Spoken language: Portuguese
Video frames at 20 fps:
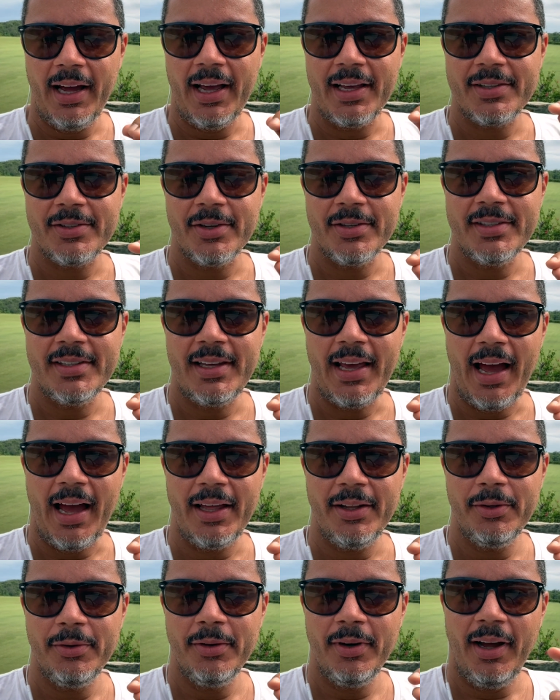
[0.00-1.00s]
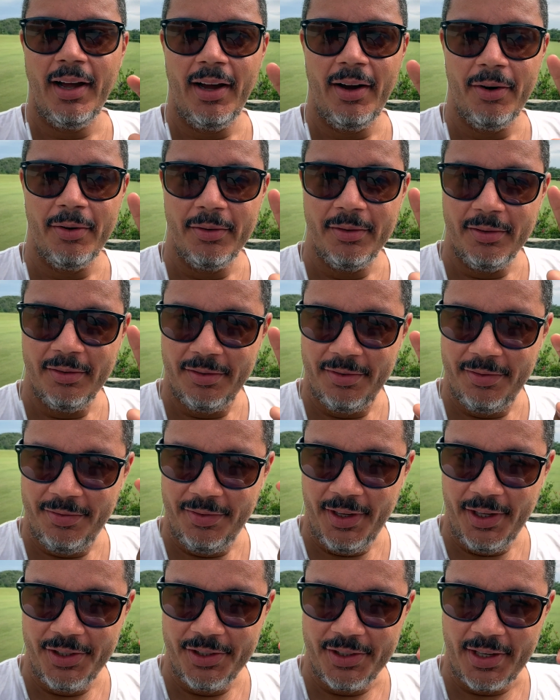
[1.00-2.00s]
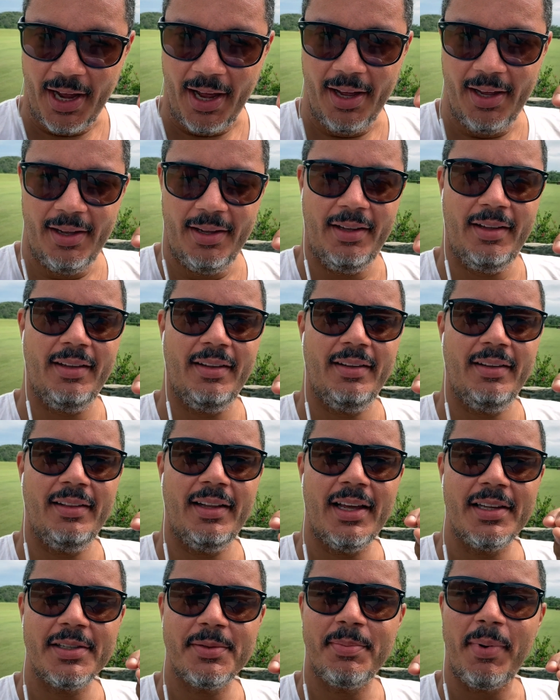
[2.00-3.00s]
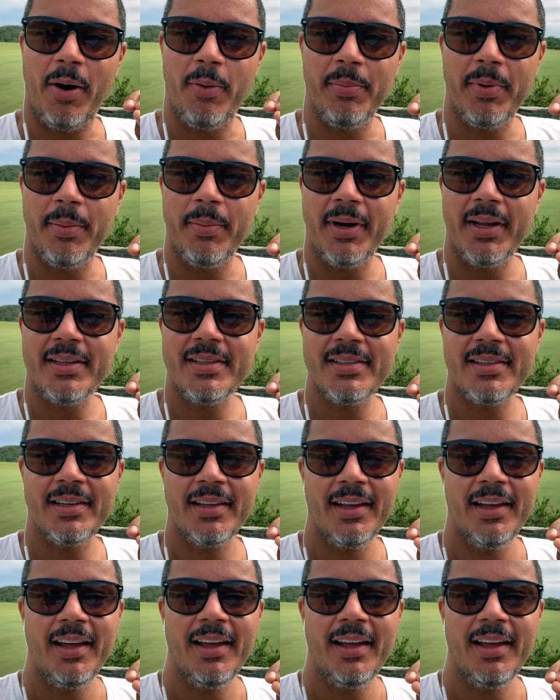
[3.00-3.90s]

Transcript: associado ao fechar das pálpebras.